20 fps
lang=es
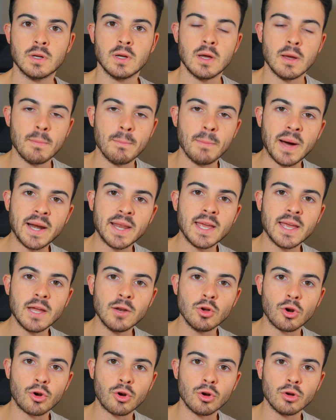Mariano
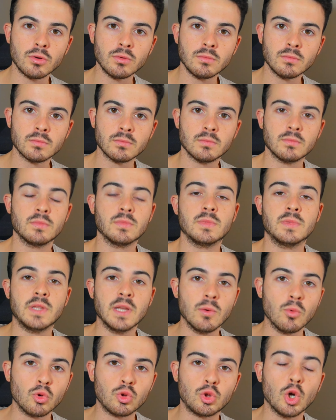Herrón
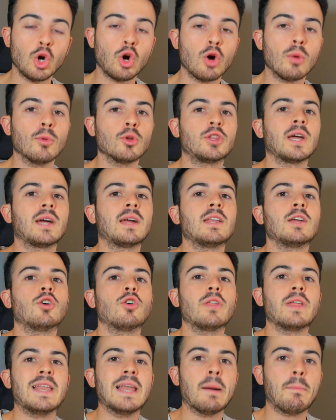debutó como técnico
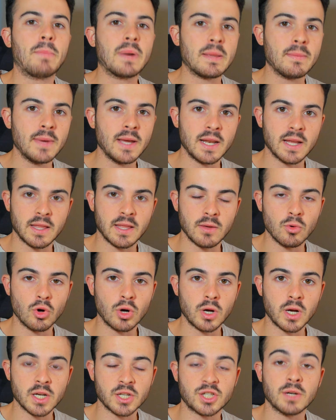de la primera de
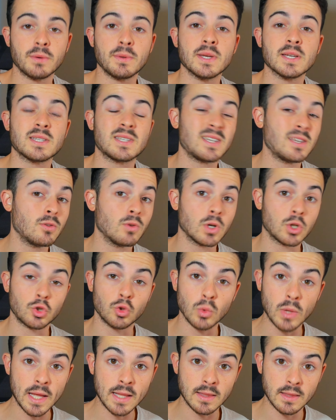Boca, ya había sido
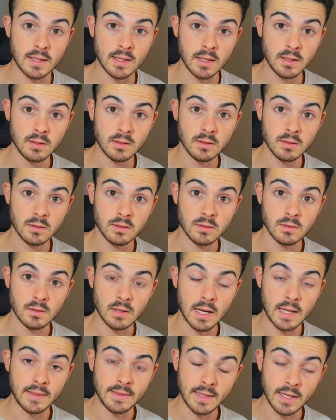ayudante
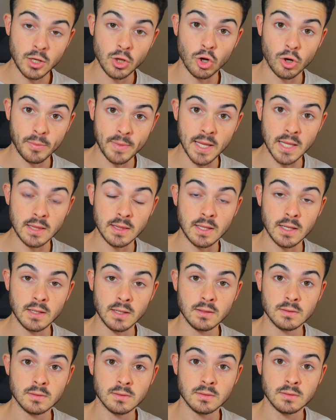anteriormente,
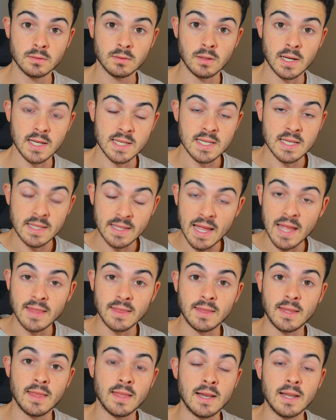
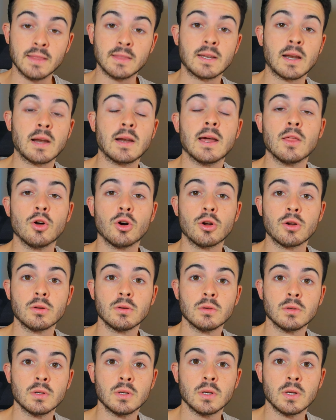asistente del entrenador,
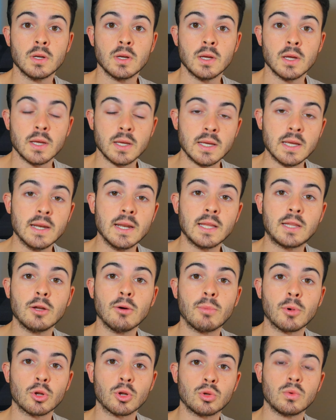y en esta
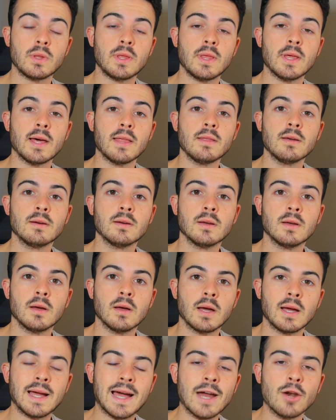oportunidad
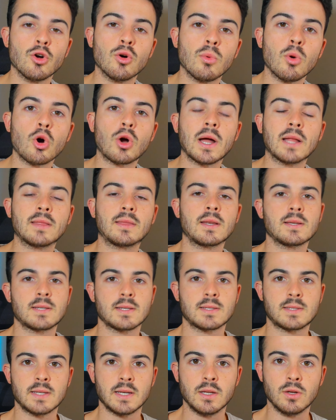ganó Boca 3 a
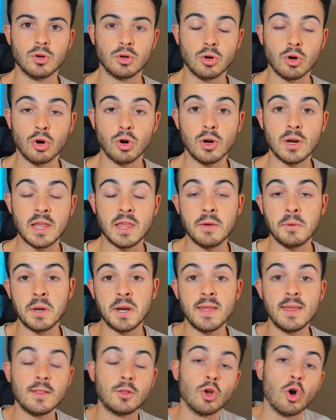0 con goles de
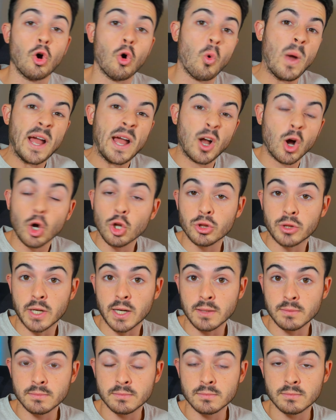Benedetto o en contra.